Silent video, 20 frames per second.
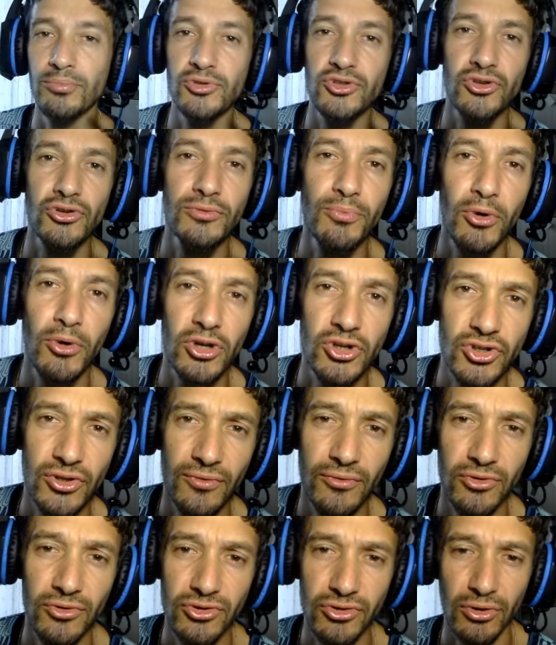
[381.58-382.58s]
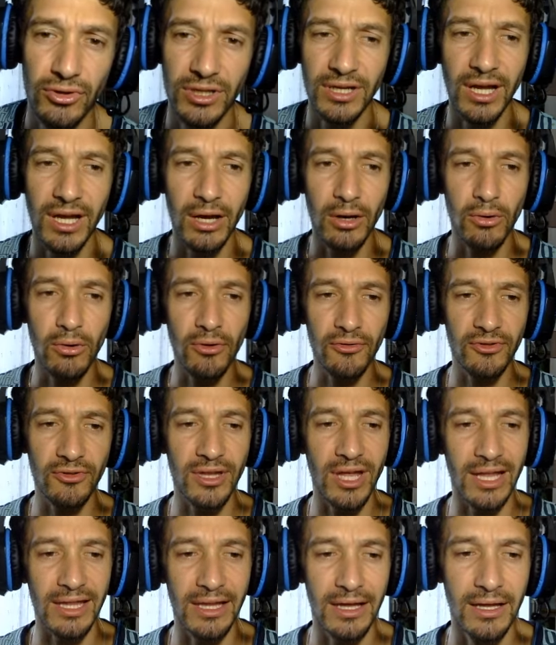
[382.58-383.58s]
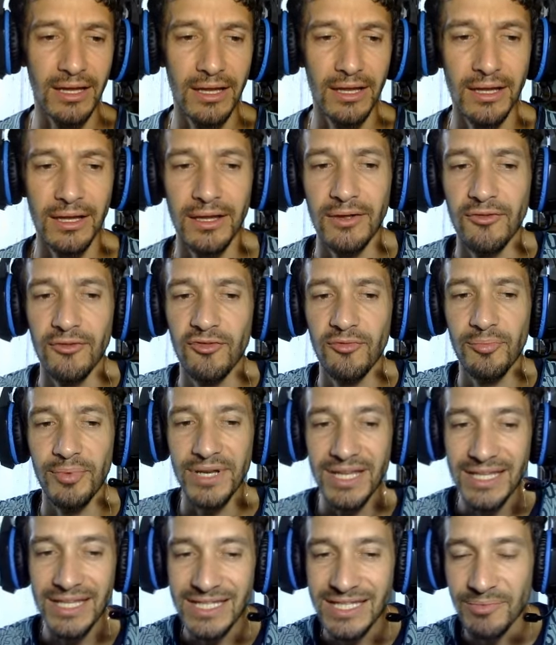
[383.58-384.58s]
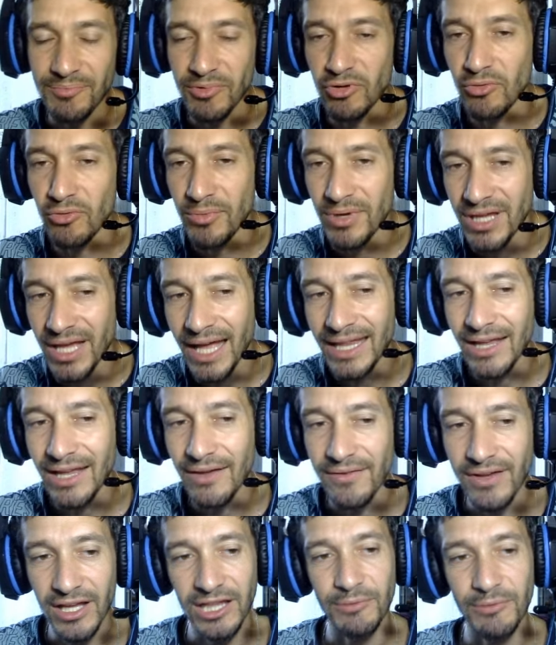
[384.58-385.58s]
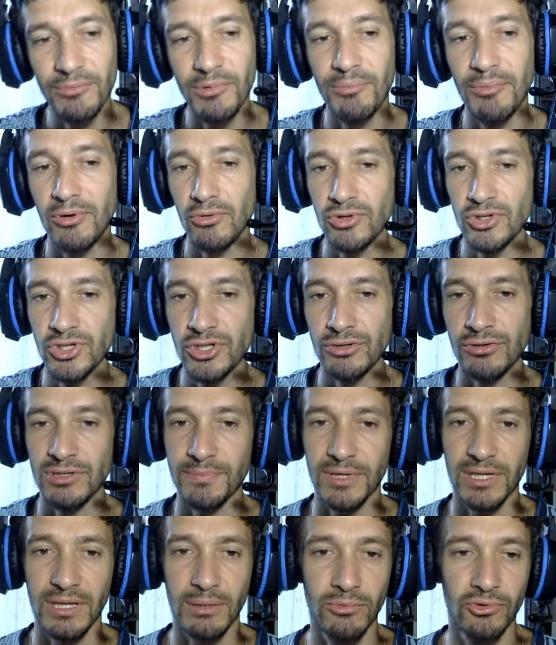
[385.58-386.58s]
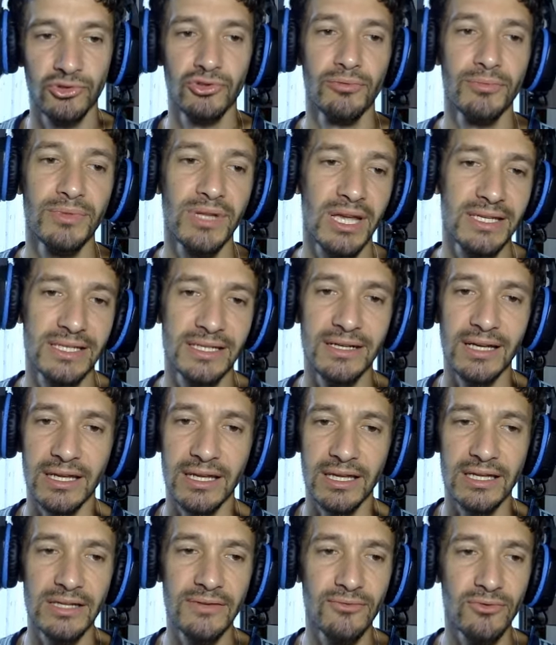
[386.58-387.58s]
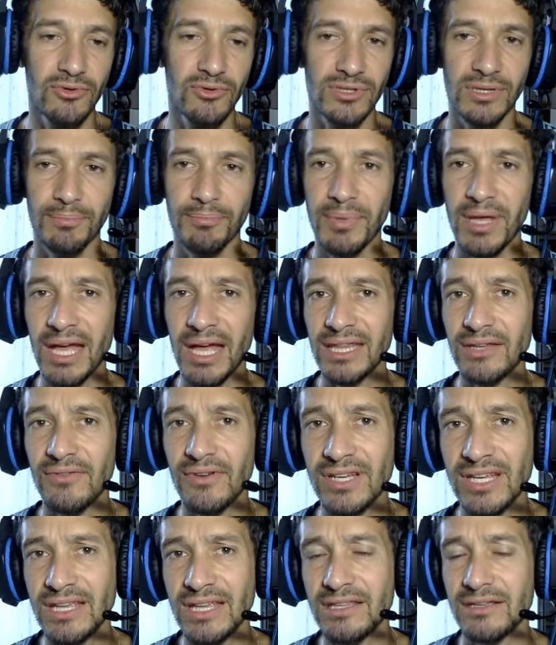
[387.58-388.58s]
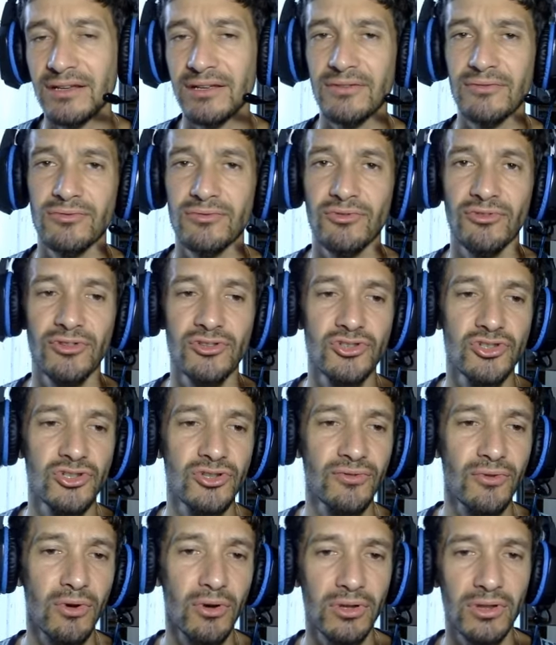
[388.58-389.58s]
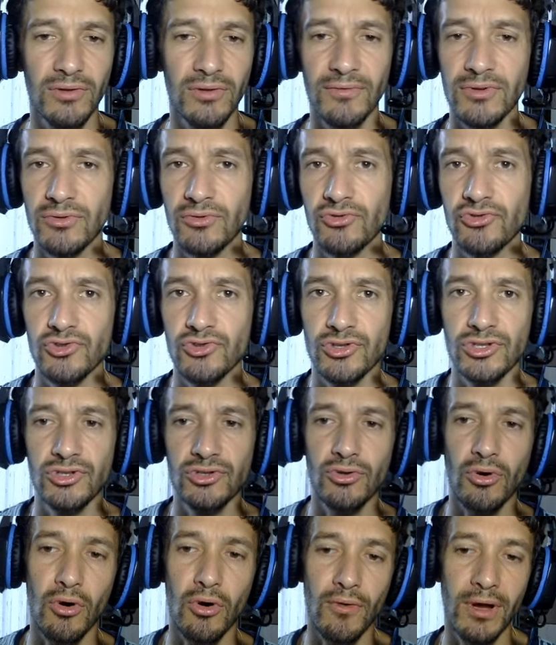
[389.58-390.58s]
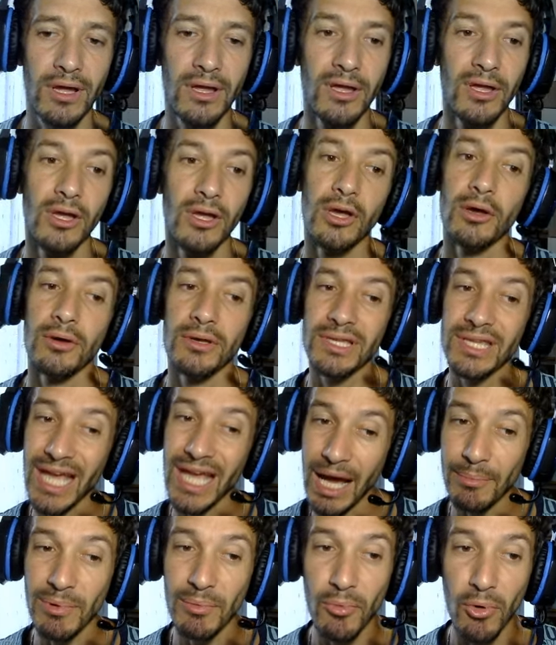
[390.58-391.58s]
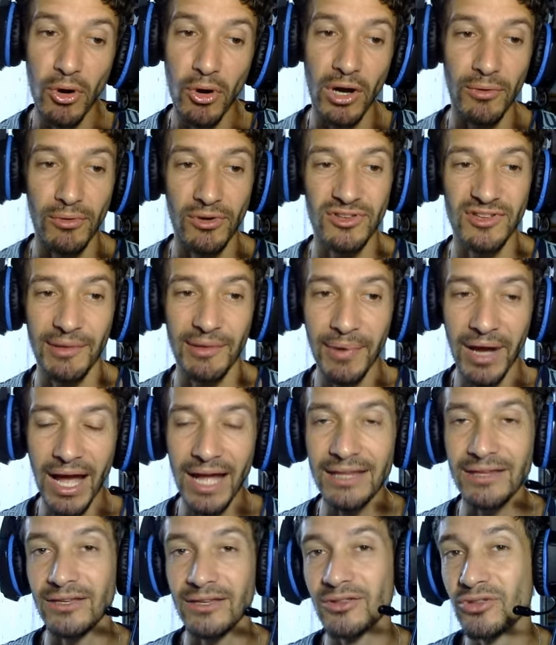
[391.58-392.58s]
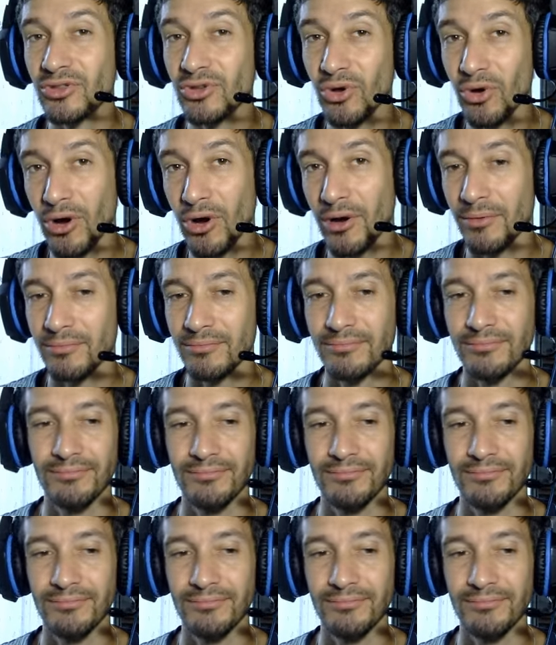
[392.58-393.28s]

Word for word: чуть больше 200 игроков надо, в принципе, у меня, наверное, бы получилось, потому что у меня есть игроки 95-го рейтинга, 94-го, 96-го. Я бы мог его собрать, но